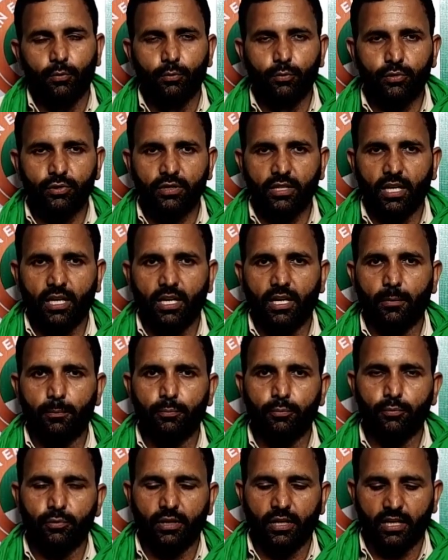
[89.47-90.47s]
उसका
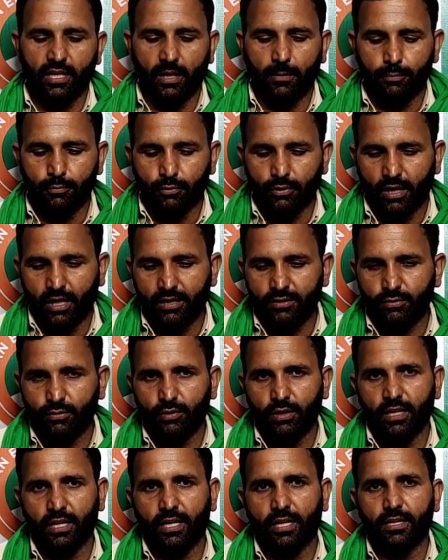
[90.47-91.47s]
पूरे का पूरा जो
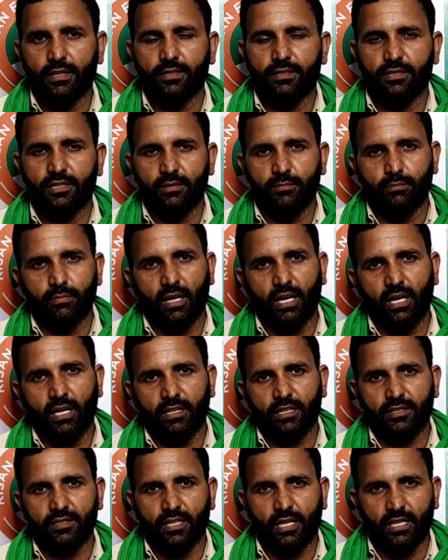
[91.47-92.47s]
है जिम्मा
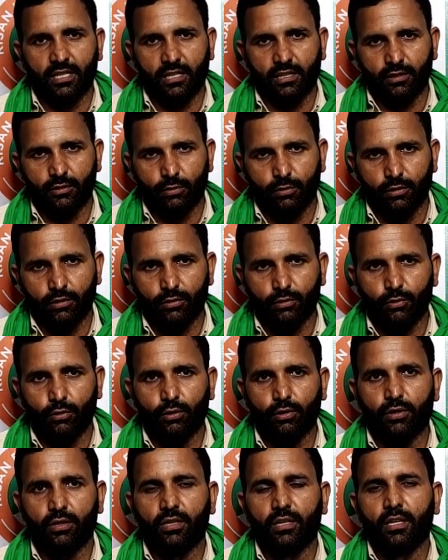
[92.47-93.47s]
किसान आंदोलन को
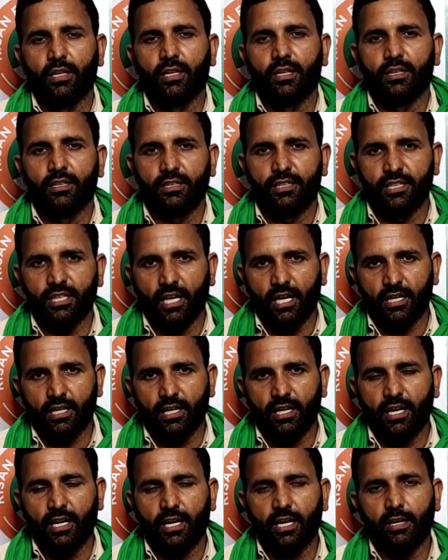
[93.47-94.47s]
दिया
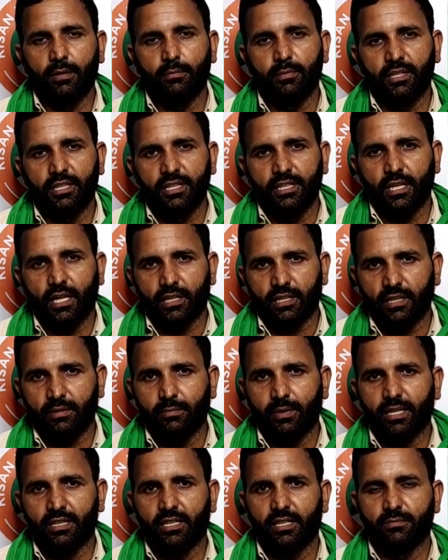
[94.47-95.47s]
गया है मीडिया के
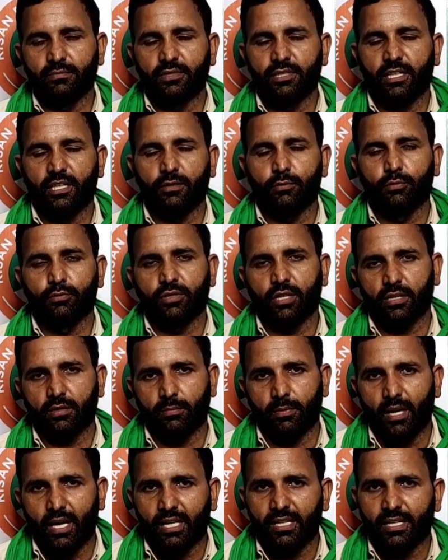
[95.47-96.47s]
माध्यम से कुछ
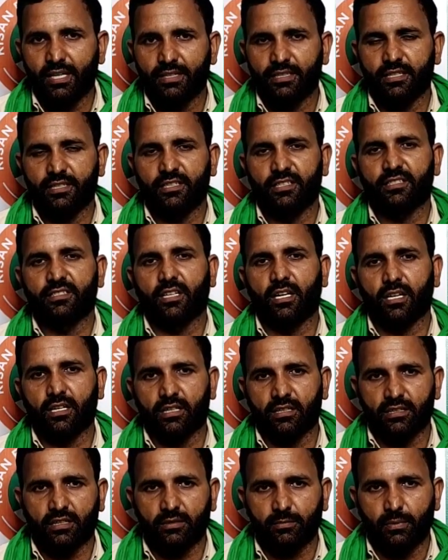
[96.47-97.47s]
अखबार हैं जैसे
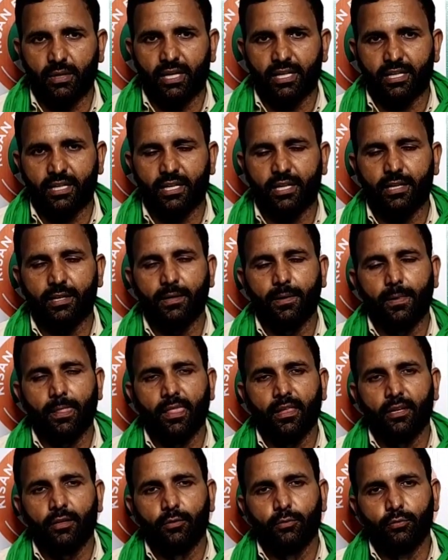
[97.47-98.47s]
जागरण अखबार है
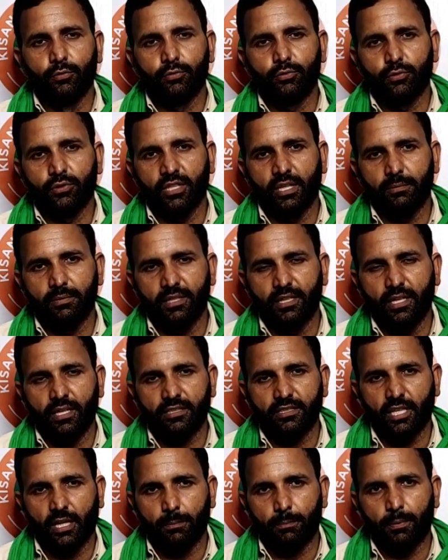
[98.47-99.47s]
उसने भी ये
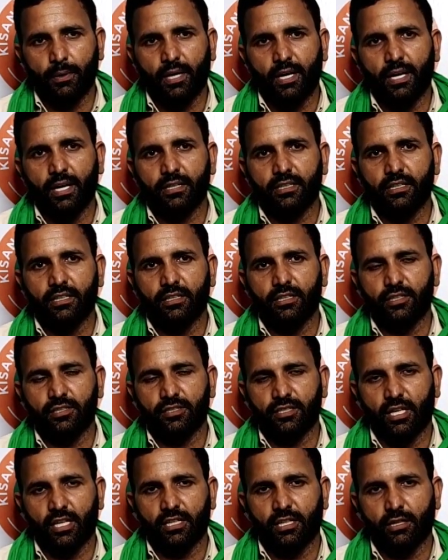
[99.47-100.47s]
छापा है कि
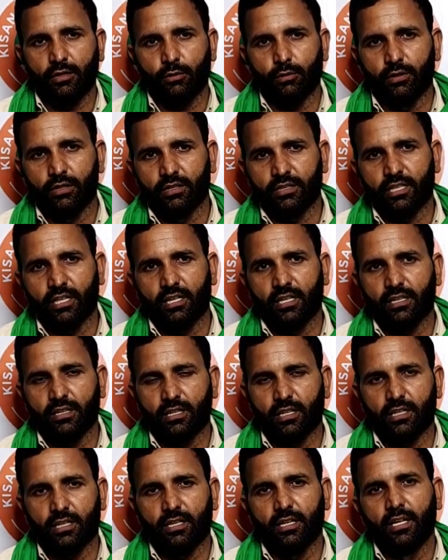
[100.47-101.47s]
किसान आंदोलन के
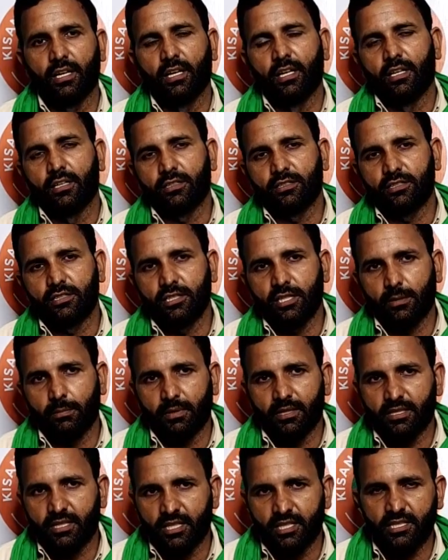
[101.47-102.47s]
अंदर
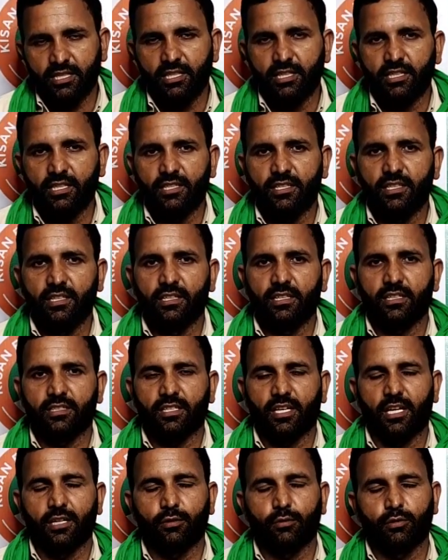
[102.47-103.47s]
जबरदस्ती किसी
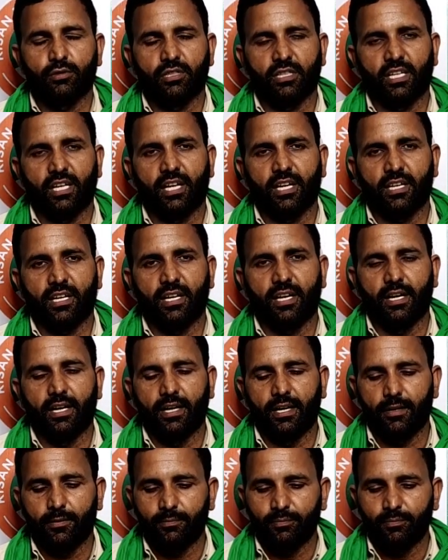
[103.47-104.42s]
किसान को चढ़ाया गया है